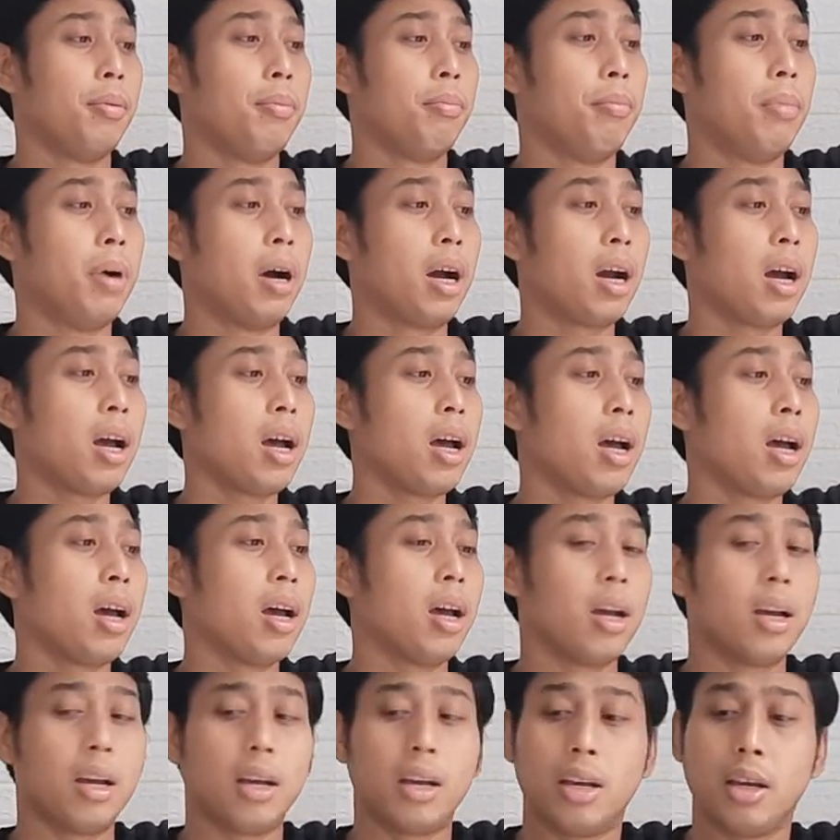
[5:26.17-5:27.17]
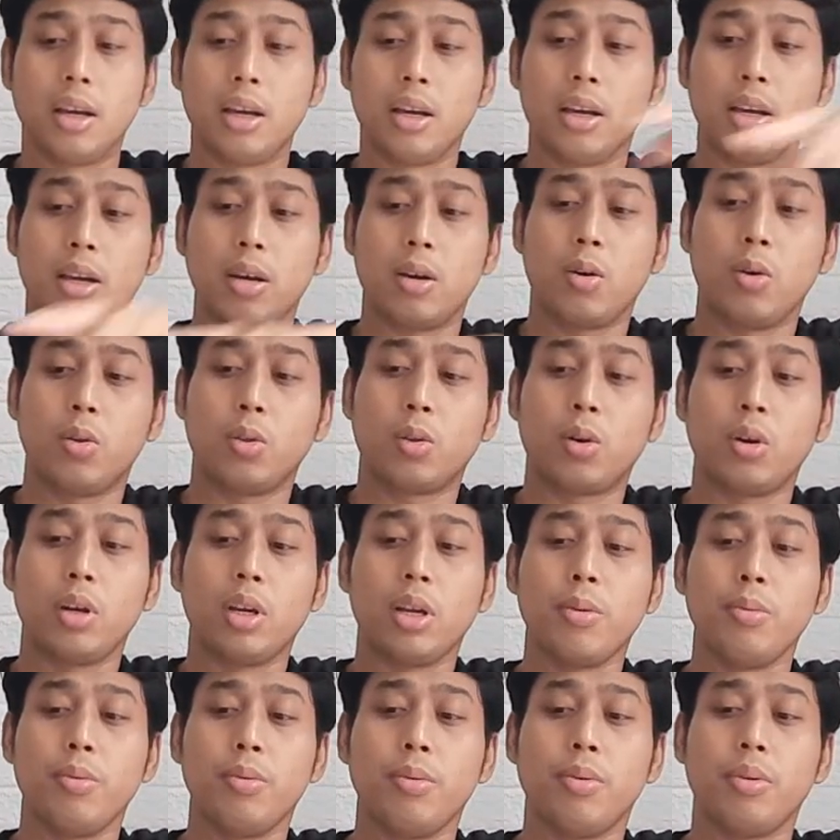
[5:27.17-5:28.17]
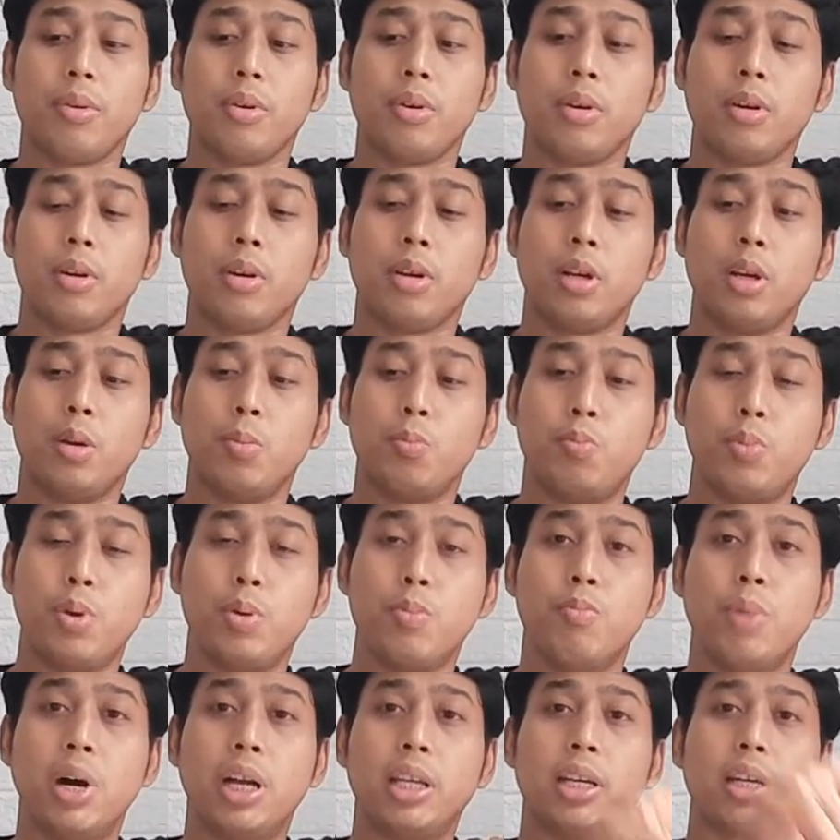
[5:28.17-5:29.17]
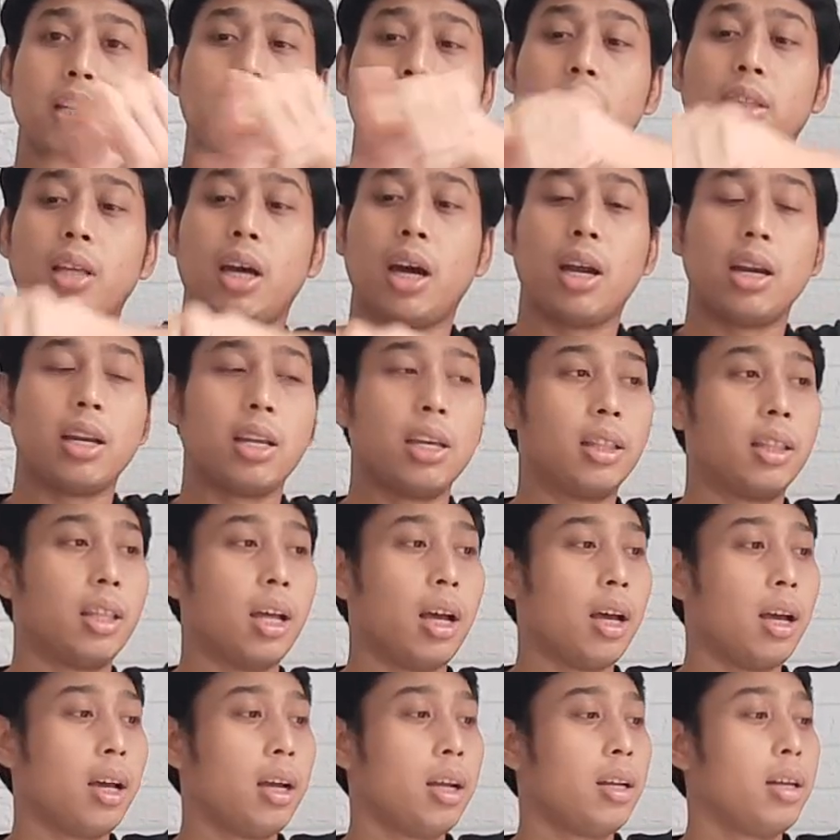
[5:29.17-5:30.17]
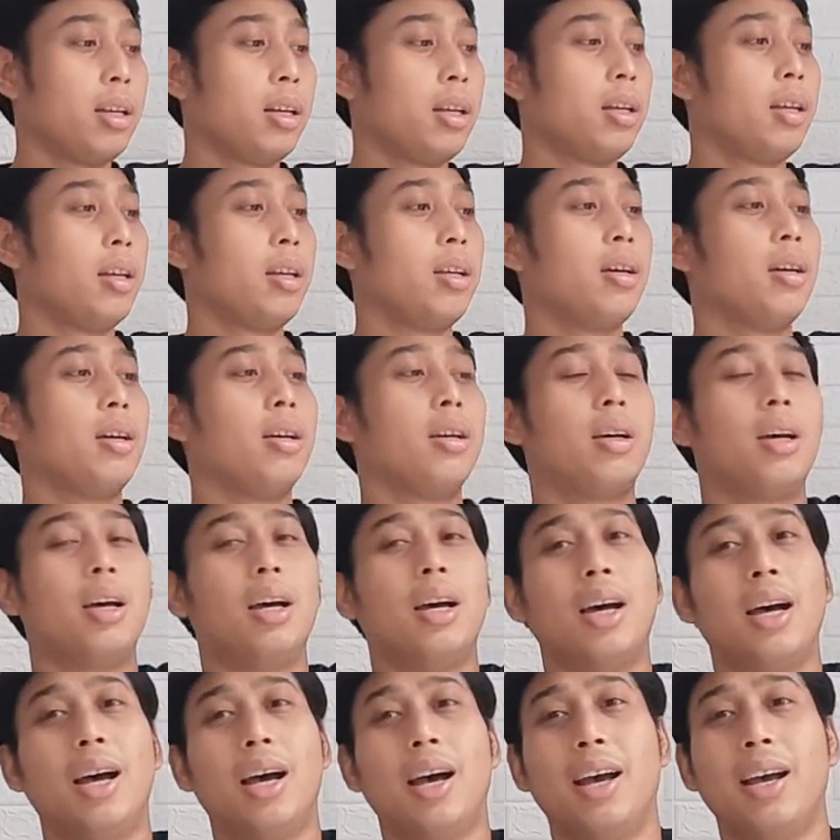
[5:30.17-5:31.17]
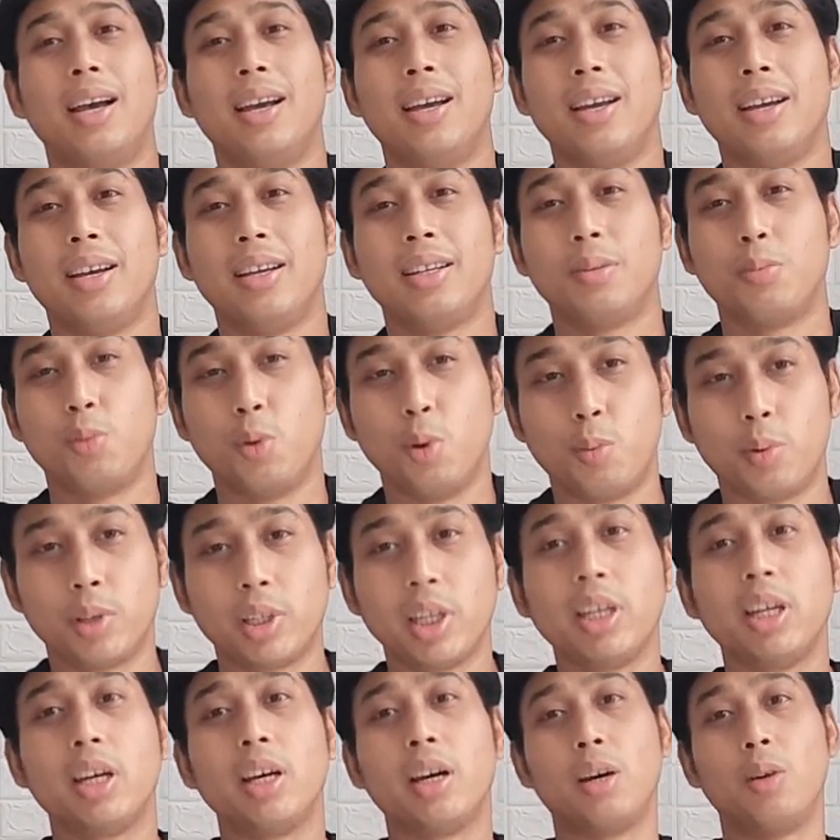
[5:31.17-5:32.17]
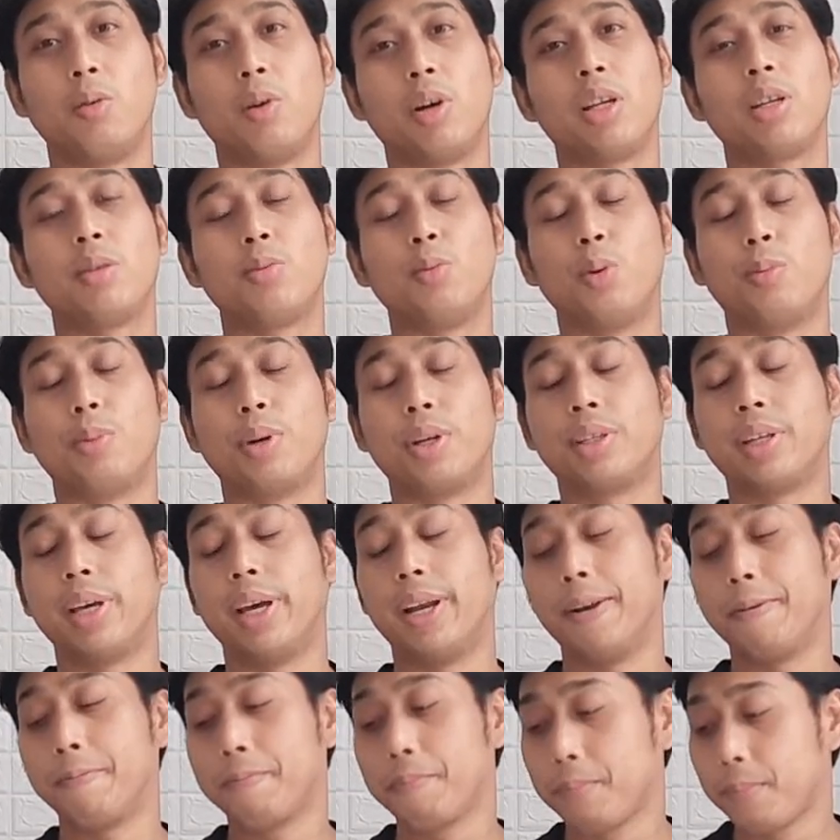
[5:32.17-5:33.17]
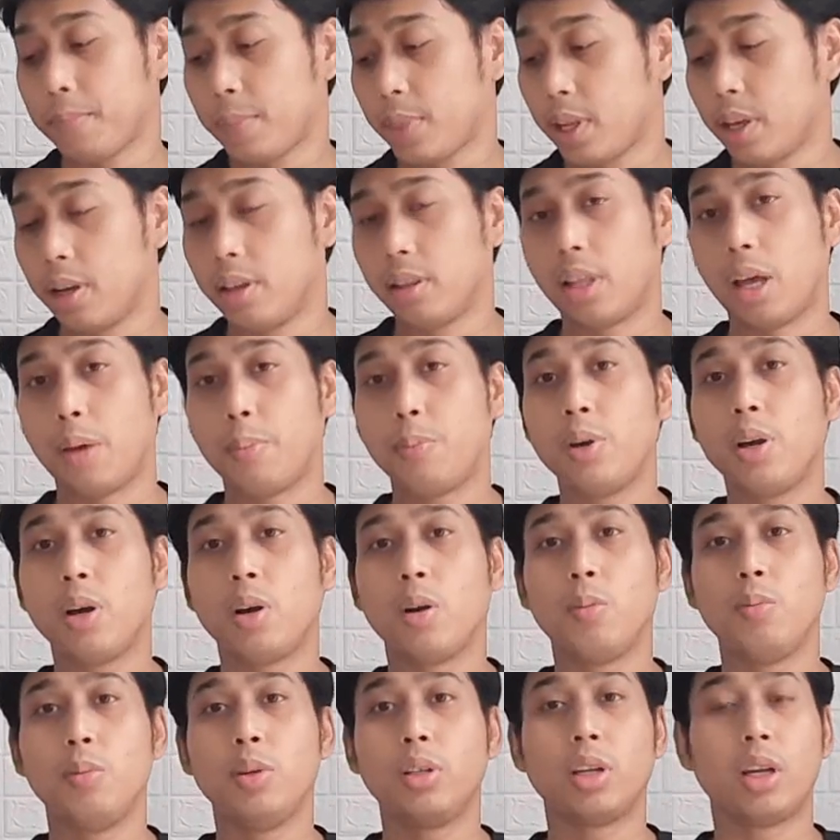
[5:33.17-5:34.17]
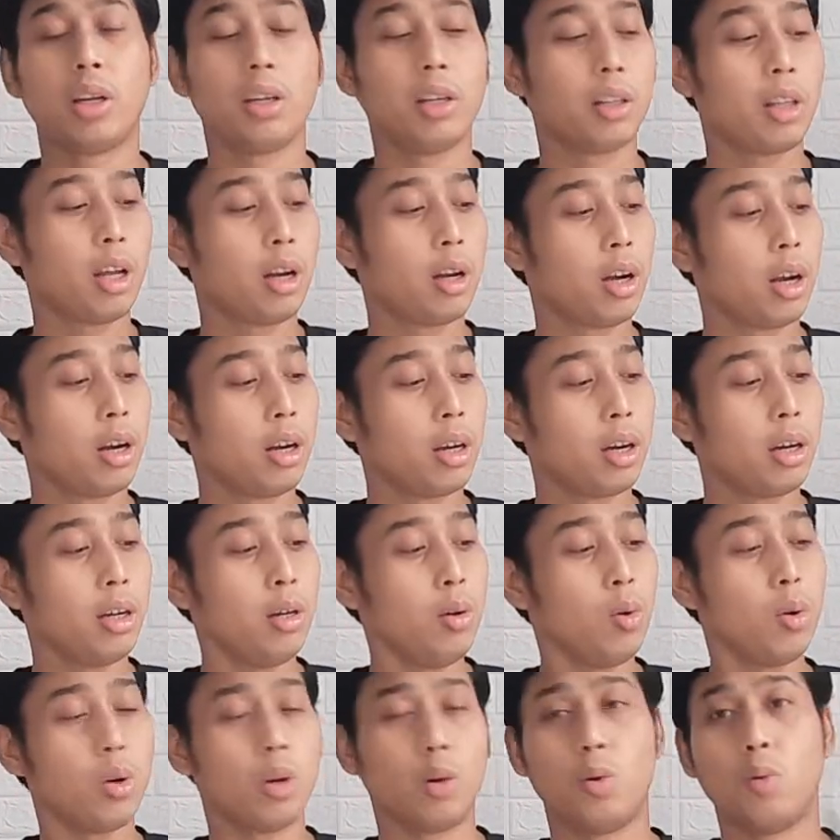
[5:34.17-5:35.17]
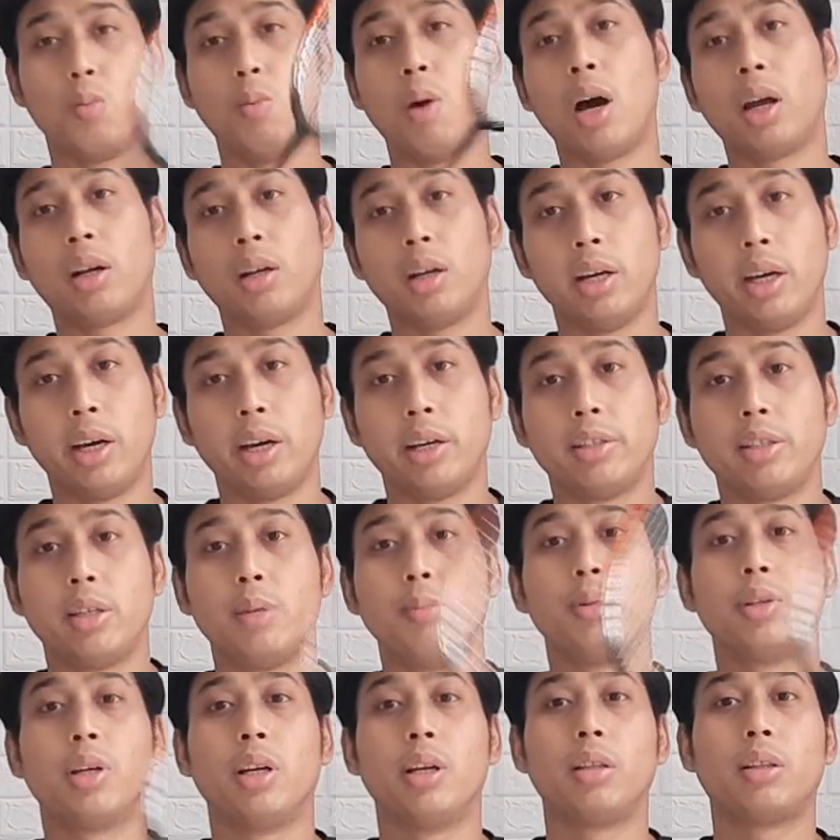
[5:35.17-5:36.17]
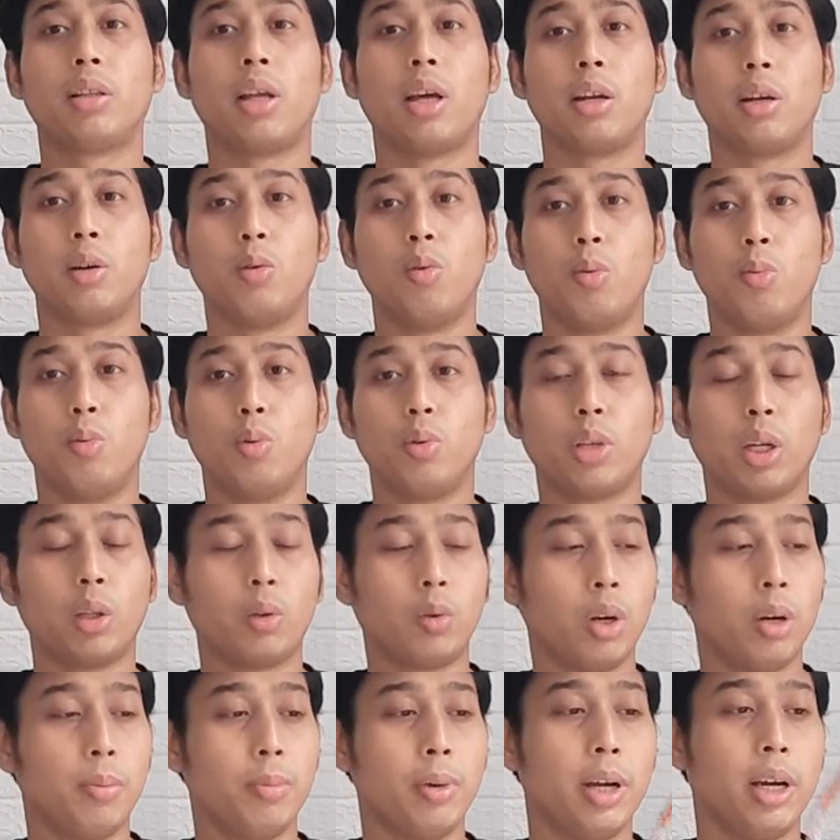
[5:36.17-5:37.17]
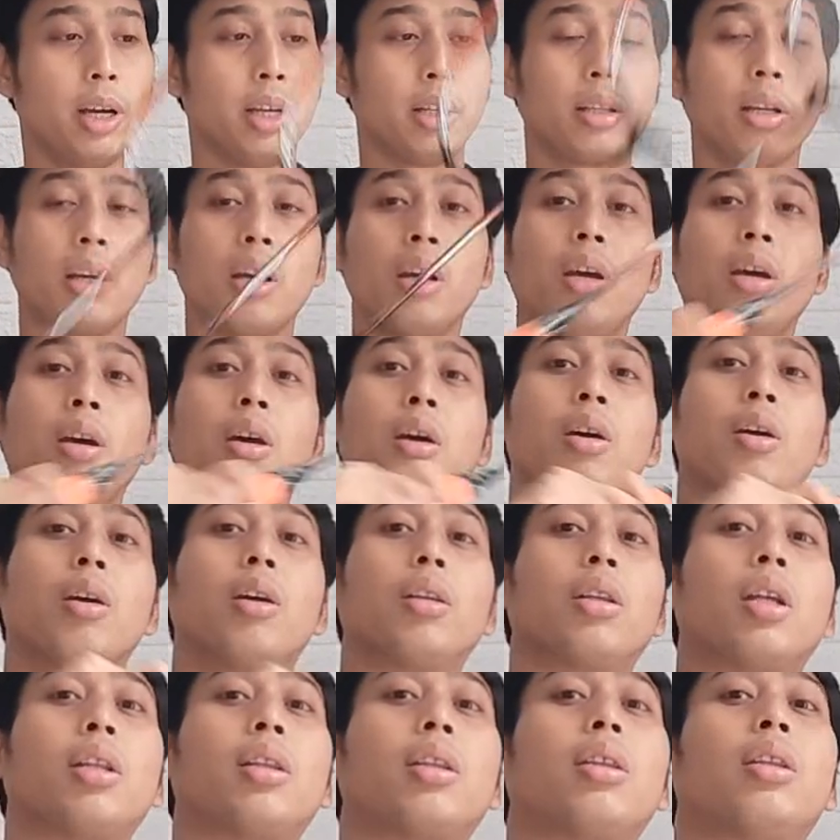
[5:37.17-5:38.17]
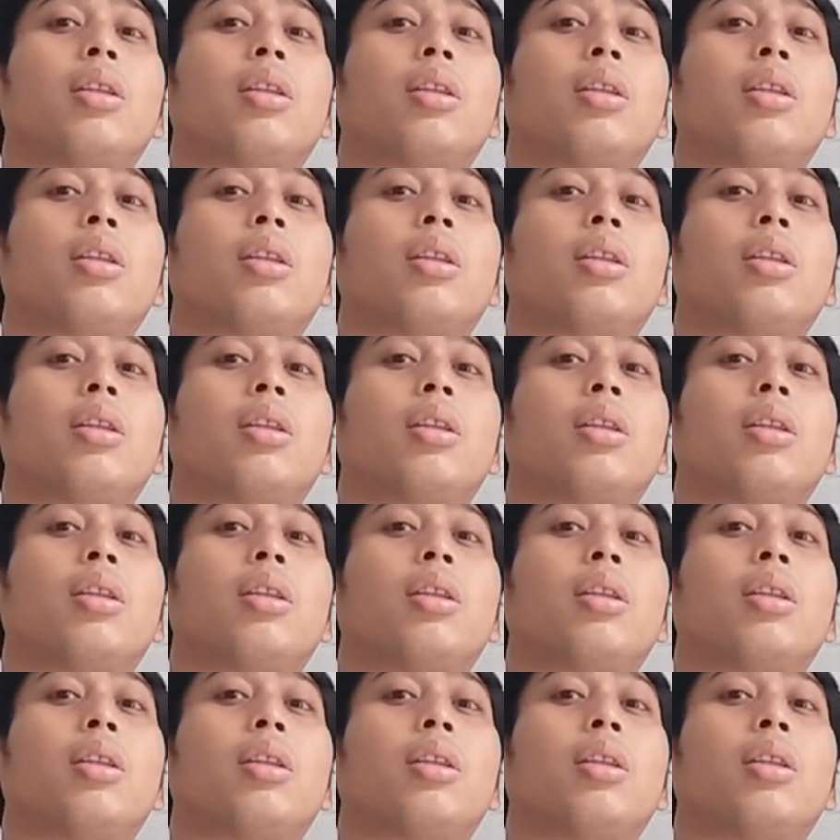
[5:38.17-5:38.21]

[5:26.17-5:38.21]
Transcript: Maka kontrolnya lebih banyak di tangan kita. Nah, 10% ya keluarnya 10%. Tapi kalau misalnya tarikannya kendur, kendur banget lah ya, ekstrim misalnya tarik 21 LPS. Kita